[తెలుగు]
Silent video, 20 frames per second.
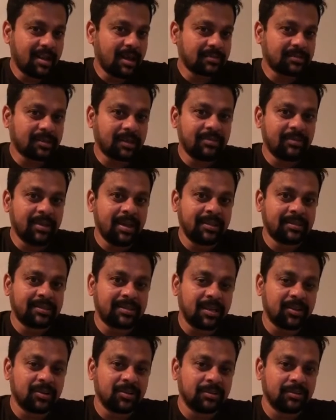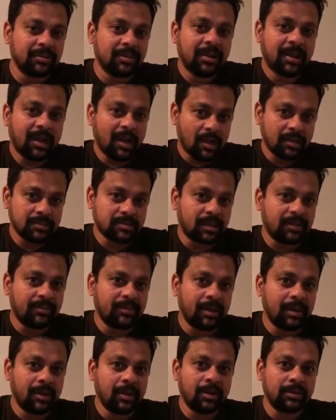నా సర్వే ఇచ్చాను ఆ
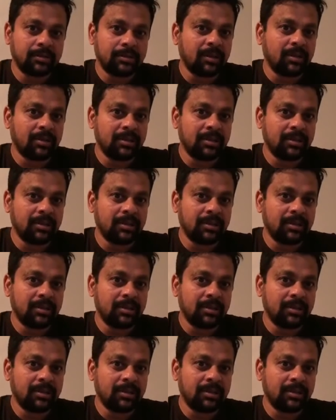సర్వేలో